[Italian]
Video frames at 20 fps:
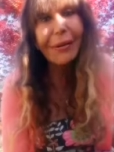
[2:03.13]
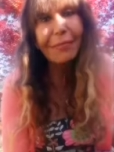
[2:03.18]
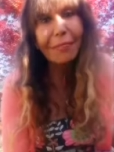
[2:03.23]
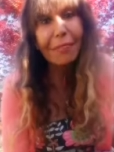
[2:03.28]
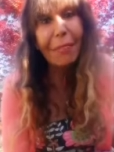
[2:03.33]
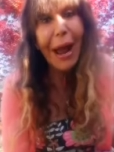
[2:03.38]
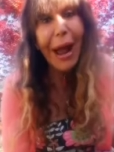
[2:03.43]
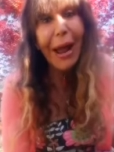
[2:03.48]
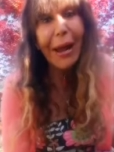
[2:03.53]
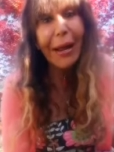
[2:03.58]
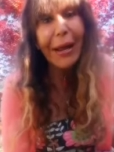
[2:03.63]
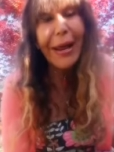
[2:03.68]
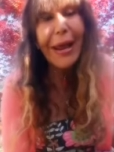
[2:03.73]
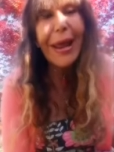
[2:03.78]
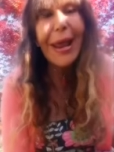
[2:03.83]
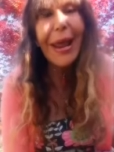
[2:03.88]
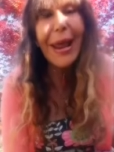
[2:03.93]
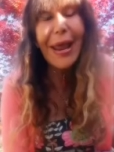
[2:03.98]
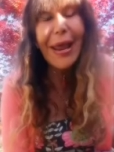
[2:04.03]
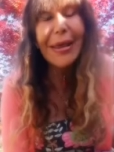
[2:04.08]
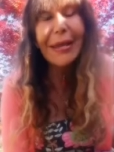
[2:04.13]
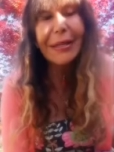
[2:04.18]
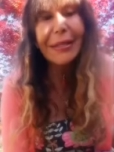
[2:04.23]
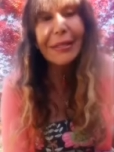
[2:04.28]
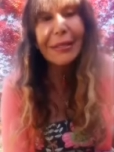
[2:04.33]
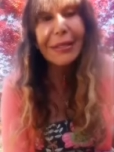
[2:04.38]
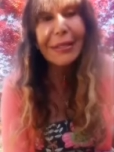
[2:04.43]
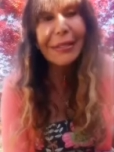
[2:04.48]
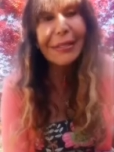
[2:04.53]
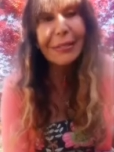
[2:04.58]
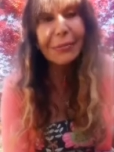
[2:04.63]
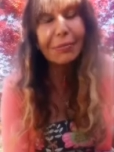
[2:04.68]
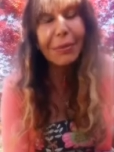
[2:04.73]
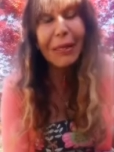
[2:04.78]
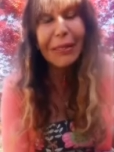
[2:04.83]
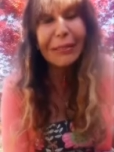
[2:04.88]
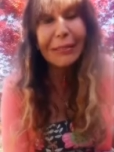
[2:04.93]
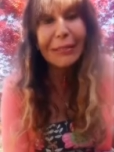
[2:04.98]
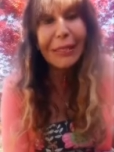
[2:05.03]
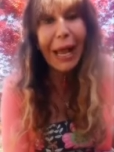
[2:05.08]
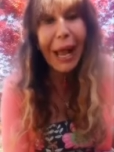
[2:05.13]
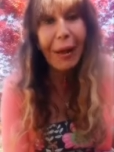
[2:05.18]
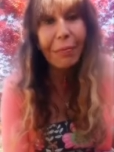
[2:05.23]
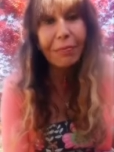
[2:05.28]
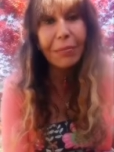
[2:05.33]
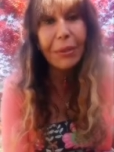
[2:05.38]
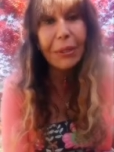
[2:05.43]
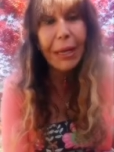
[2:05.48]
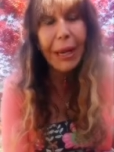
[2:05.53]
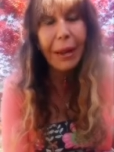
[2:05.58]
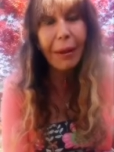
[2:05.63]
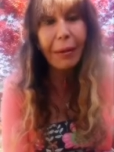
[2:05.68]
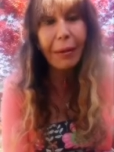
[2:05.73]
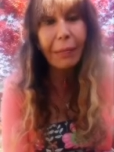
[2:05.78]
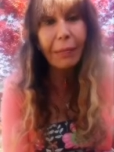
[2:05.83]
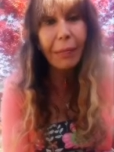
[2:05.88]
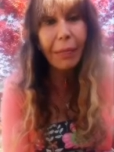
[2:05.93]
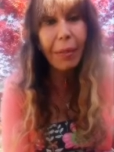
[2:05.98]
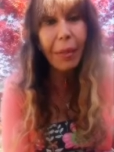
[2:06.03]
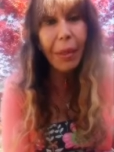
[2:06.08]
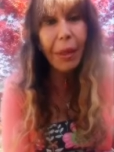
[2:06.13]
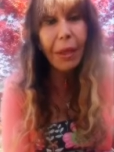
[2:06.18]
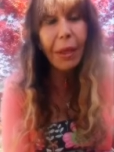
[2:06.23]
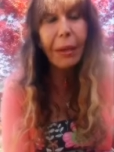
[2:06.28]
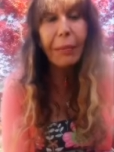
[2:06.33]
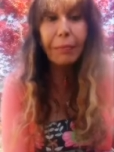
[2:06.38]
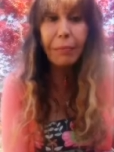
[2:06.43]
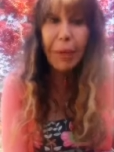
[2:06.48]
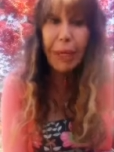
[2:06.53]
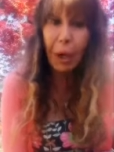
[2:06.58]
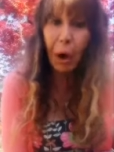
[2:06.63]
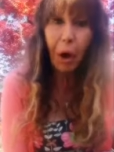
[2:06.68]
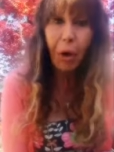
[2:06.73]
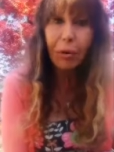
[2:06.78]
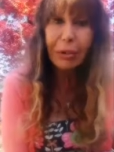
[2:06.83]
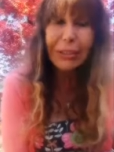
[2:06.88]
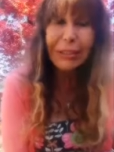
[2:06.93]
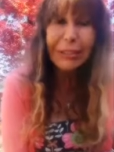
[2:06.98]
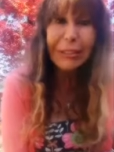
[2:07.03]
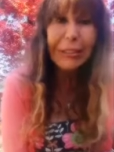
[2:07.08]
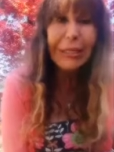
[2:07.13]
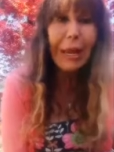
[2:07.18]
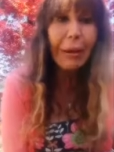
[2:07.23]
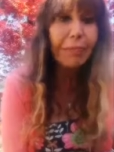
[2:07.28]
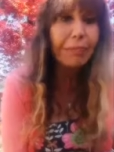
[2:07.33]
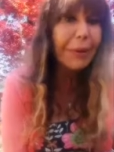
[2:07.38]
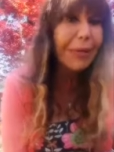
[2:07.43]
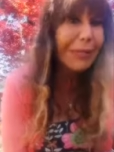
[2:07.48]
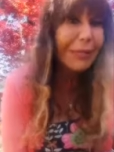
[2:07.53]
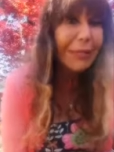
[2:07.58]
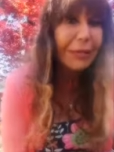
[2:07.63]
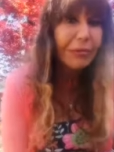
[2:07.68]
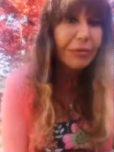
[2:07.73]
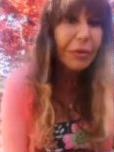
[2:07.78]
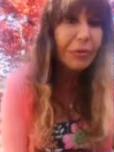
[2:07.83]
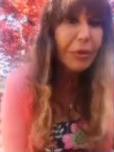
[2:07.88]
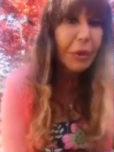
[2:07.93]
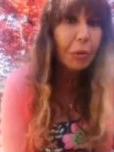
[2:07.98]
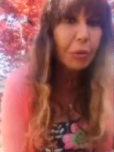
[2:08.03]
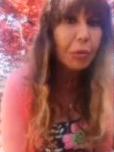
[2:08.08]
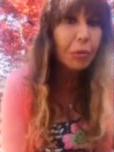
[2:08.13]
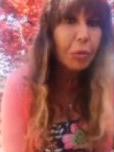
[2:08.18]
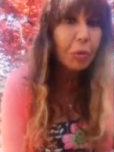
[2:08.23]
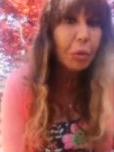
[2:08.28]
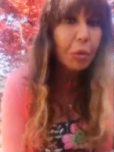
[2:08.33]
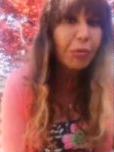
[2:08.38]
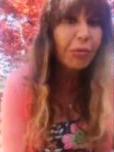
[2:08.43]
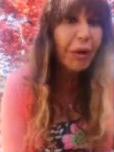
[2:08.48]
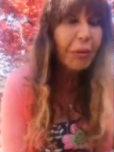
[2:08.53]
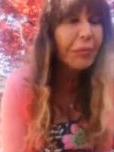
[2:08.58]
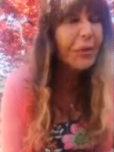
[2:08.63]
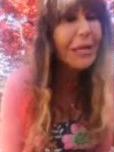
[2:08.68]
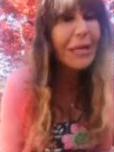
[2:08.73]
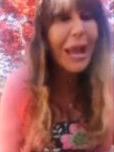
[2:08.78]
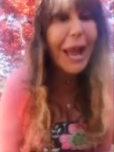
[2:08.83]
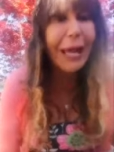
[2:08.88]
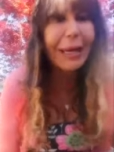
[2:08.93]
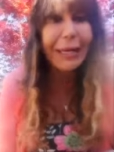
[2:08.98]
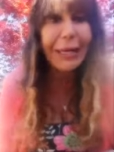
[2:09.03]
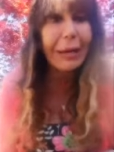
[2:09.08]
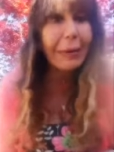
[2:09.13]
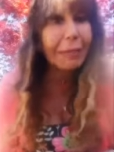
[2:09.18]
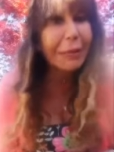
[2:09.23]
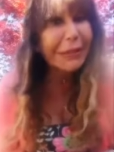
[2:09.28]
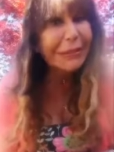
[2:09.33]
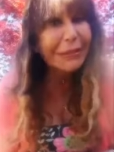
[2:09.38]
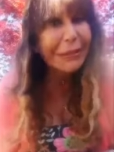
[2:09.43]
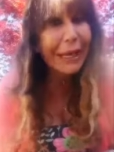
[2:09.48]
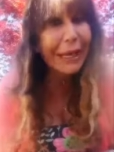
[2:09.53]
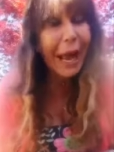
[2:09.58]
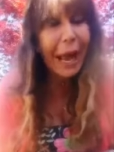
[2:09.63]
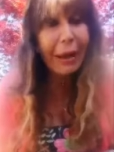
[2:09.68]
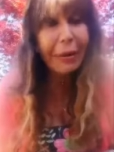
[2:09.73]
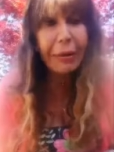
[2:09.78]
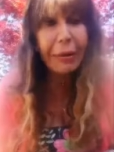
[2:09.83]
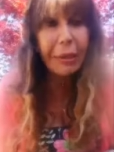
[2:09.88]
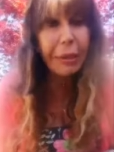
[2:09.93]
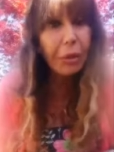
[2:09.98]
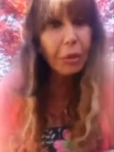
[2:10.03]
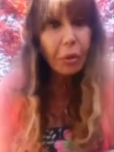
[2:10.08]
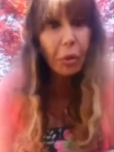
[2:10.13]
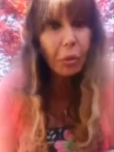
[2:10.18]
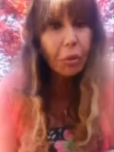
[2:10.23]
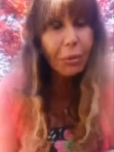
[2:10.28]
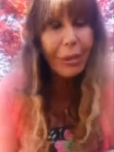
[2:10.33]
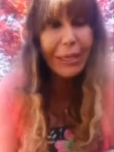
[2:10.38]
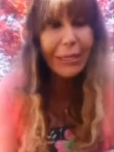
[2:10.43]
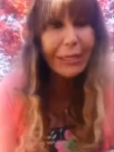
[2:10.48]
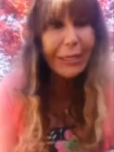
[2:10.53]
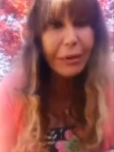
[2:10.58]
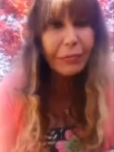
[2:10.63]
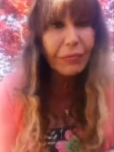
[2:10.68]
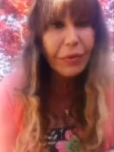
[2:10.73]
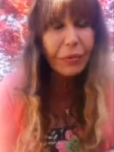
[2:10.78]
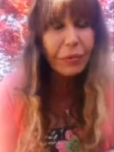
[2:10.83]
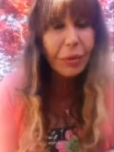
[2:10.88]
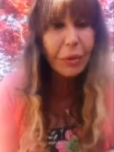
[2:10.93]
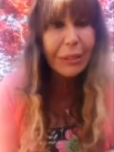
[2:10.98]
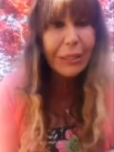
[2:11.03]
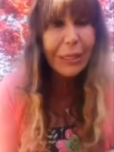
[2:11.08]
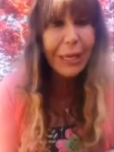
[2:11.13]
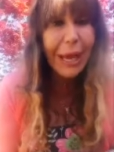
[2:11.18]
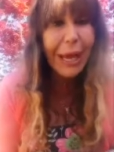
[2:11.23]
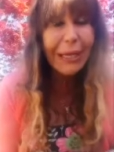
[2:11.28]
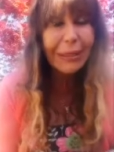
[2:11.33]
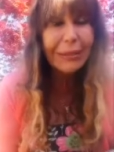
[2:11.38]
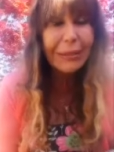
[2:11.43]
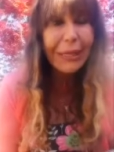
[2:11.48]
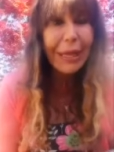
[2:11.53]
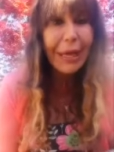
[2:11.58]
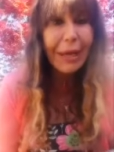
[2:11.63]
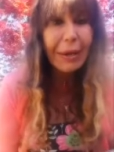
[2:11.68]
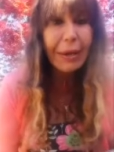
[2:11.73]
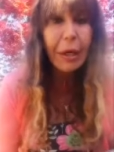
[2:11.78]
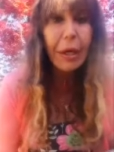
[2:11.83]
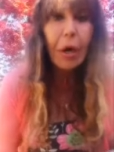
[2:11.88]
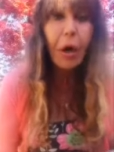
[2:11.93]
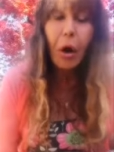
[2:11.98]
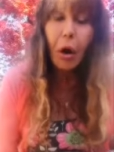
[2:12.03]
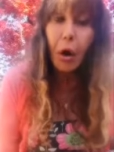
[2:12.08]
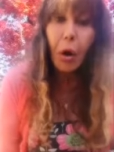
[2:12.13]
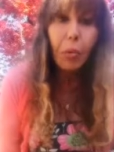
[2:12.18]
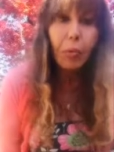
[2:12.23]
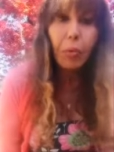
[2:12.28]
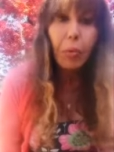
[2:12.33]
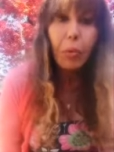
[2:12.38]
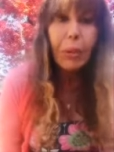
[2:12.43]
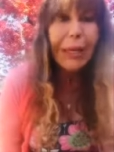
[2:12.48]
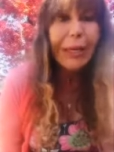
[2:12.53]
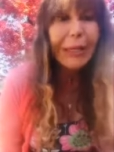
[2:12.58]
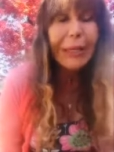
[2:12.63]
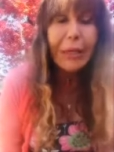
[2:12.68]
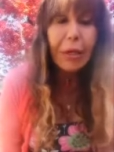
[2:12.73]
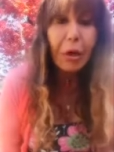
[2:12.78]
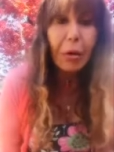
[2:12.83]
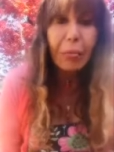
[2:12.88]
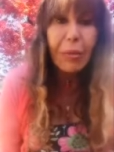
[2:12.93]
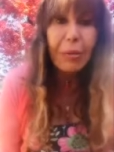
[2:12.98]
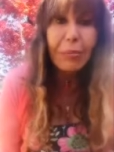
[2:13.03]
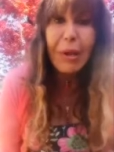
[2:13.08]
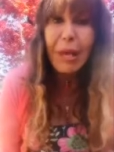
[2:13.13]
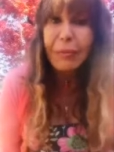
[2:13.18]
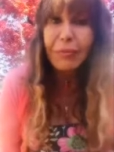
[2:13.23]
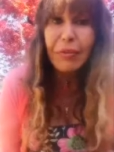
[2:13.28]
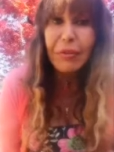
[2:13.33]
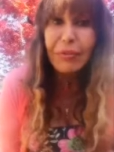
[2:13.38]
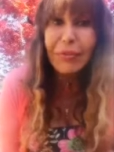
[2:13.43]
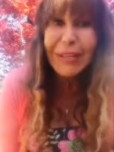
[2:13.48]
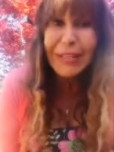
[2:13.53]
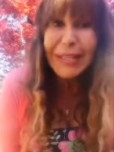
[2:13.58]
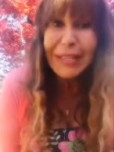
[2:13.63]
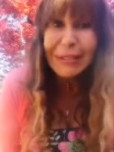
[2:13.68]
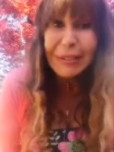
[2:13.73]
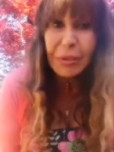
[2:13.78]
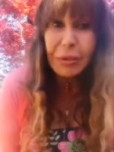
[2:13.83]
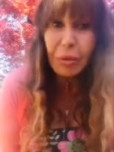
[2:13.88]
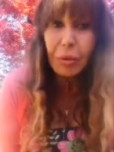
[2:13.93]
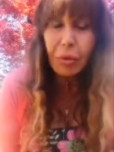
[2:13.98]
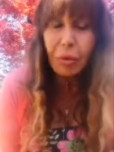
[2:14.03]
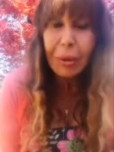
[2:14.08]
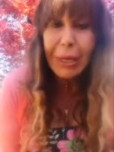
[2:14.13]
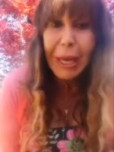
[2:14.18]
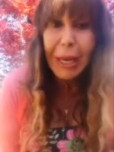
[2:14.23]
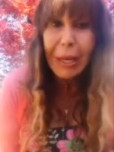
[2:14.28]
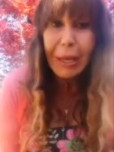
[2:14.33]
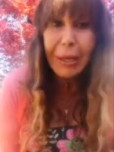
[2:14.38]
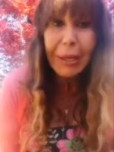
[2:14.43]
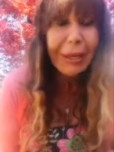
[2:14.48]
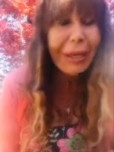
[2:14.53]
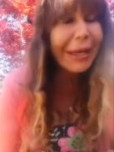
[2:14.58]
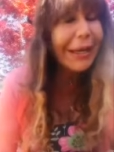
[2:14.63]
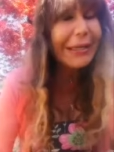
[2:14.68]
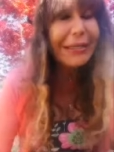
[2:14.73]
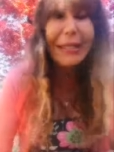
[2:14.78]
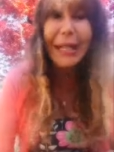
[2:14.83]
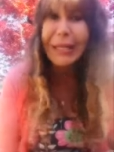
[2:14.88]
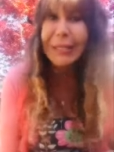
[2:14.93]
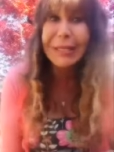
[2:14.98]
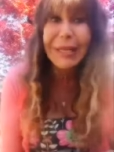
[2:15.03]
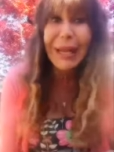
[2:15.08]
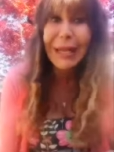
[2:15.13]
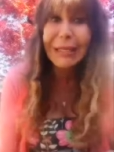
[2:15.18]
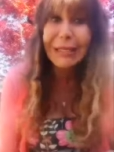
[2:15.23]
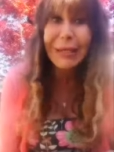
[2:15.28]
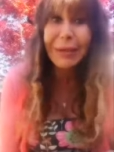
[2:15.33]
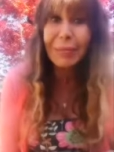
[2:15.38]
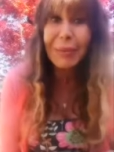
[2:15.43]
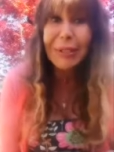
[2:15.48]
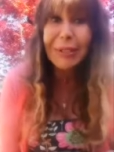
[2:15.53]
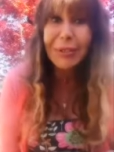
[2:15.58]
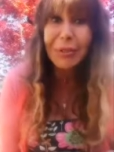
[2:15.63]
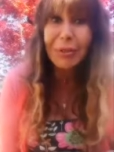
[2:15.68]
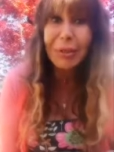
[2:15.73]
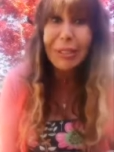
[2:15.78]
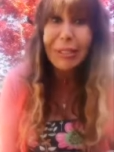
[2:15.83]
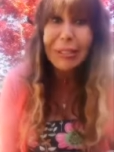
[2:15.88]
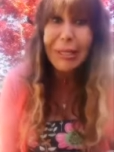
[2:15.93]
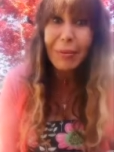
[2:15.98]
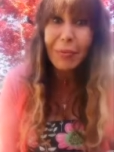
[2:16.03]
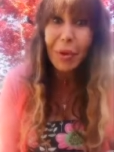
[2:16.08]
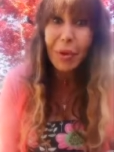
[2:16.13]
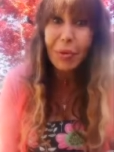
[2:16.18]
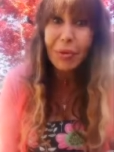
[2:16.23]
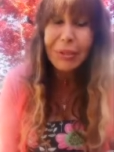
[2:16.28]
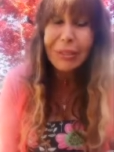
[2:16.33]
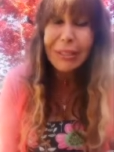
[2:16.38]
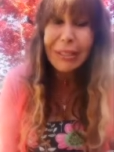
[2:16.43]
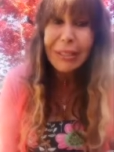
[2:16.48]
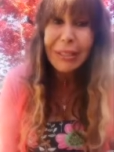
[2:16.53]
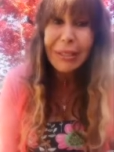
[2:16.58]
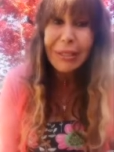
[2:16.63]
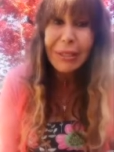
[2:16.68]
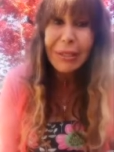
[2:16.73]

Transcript: ma è indispensabile però sia per chi vive in un nucleo familiare la passerà con quelli che vivono in casa, oppure chi come me vive da sola e tante altre persone siamo così.